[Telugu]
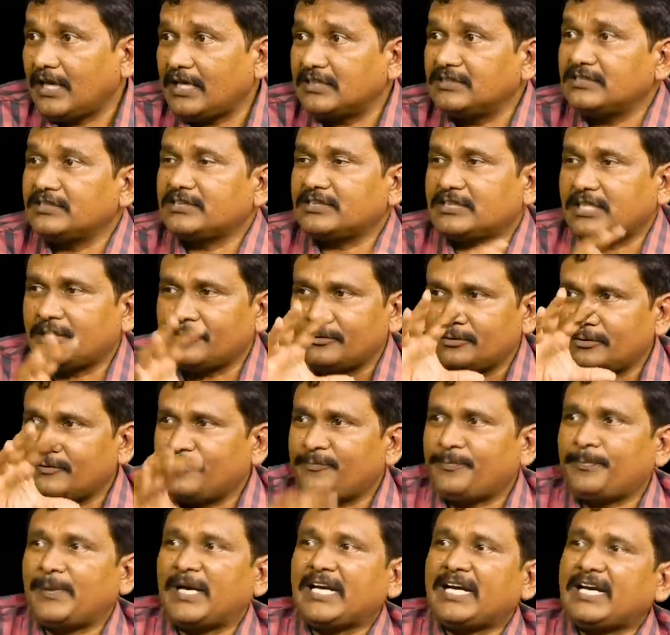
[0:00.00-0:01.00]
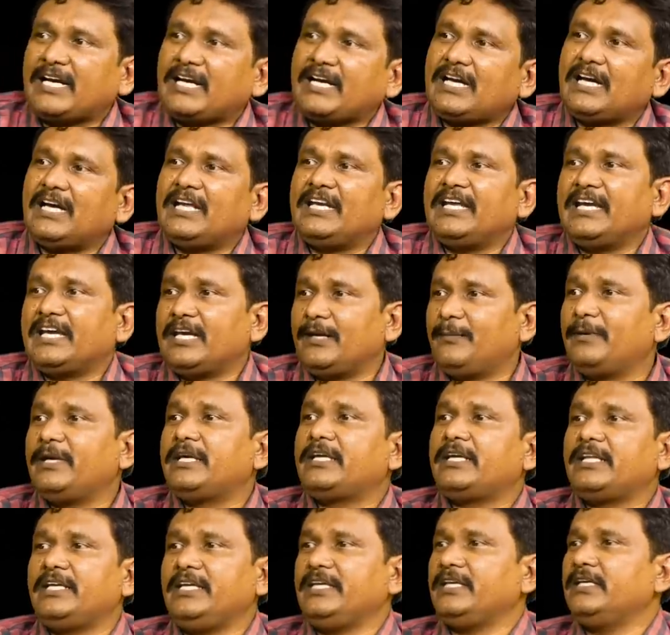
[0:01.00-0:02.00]
అంత పక్కా నిఘా
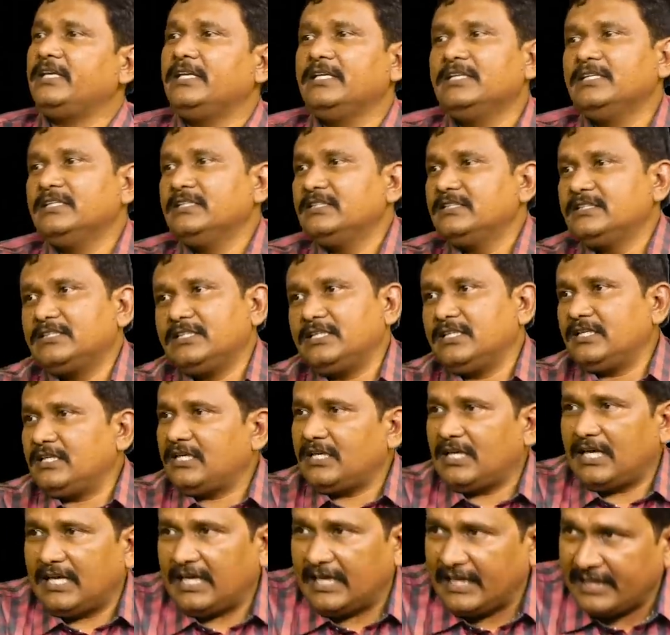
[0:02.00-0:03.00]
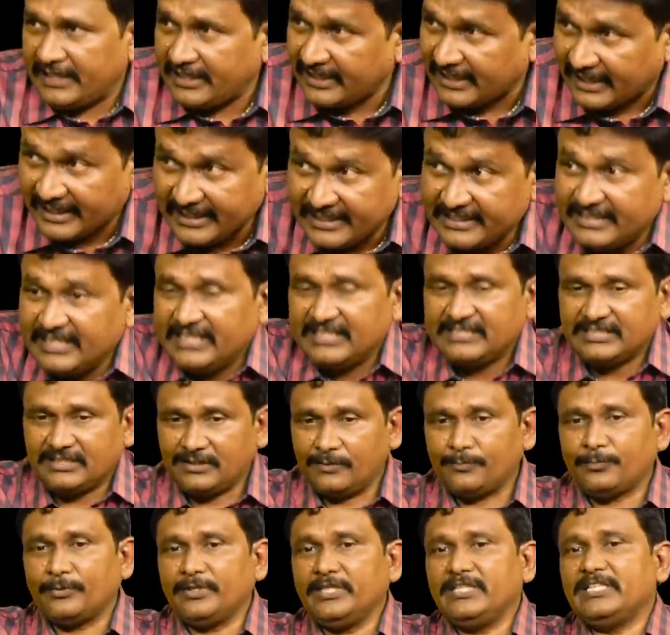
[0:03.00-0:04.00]
పెట్టి ఆయన రైడ్
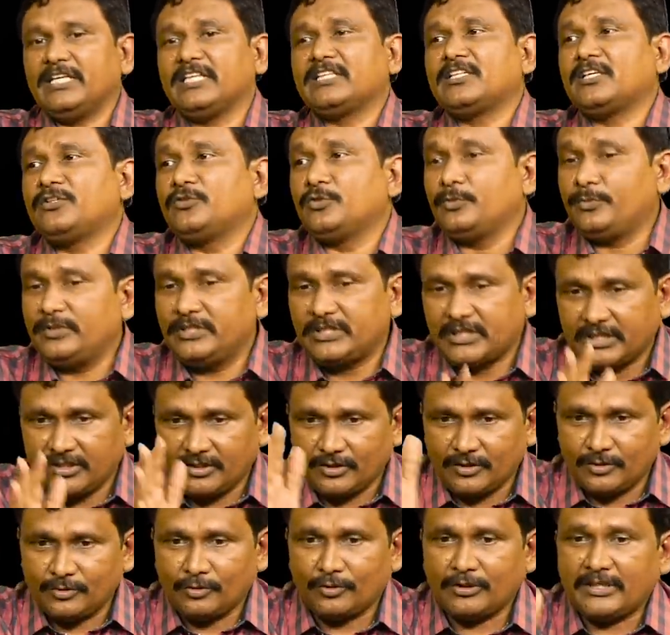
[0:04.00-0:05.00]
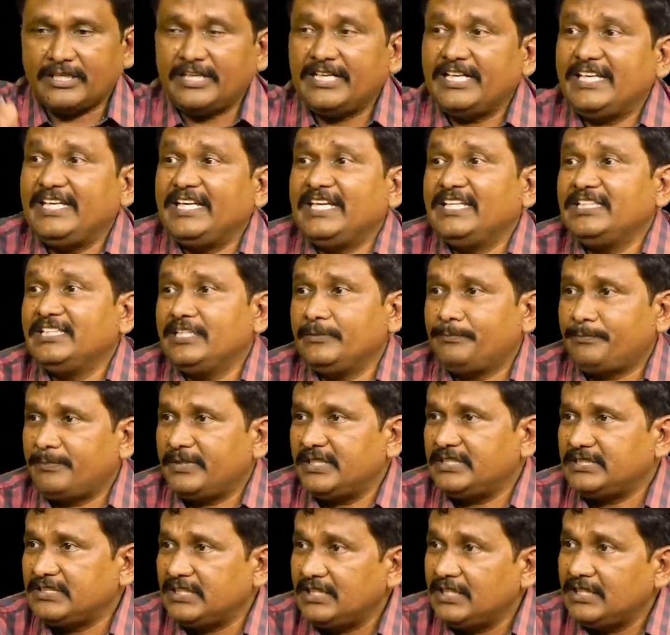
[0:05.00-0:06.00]
చేసినప్పుడు ఇదంతా చూపించారు ఇగో చూడండి అని
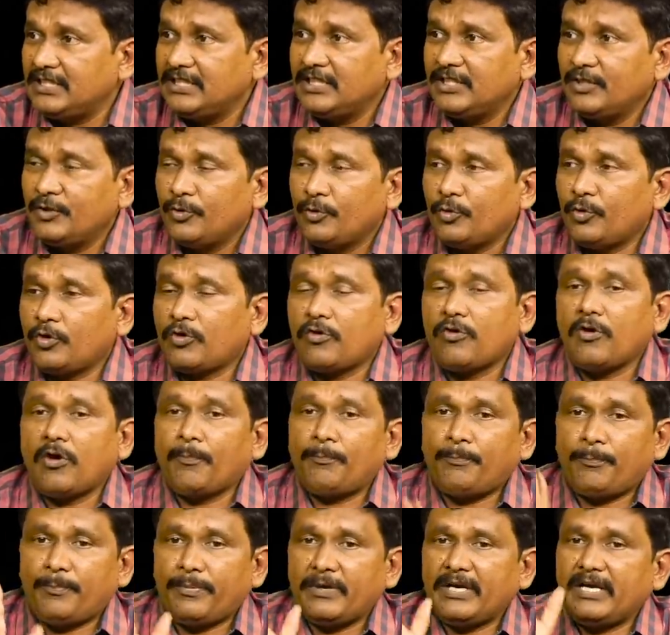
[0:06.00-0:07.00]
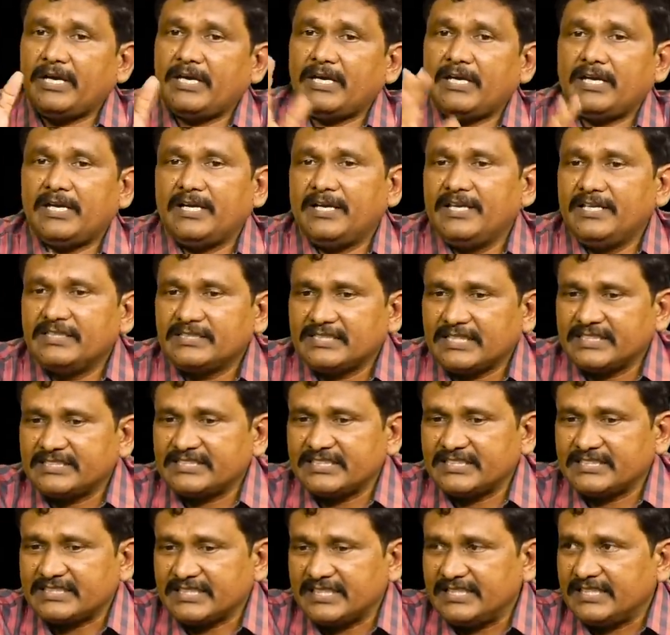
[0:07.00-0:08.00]
చెప్పేసి ఒక గొప్ప
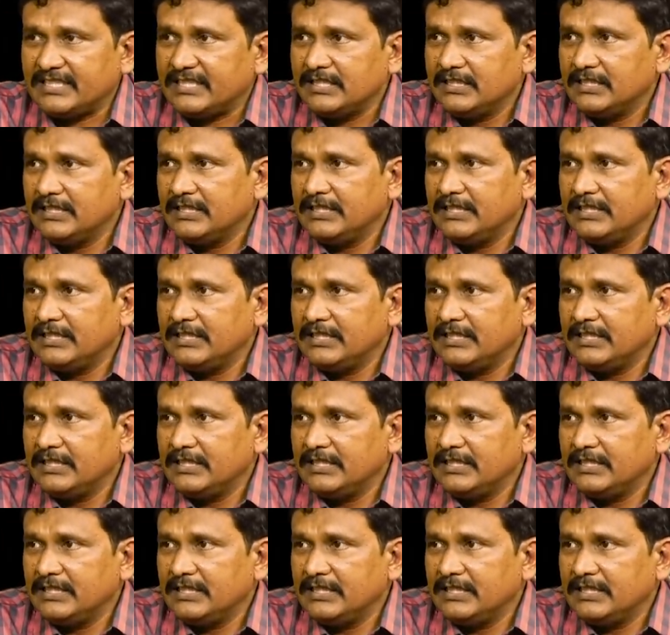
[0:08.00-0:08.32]
సక్సెస్ అది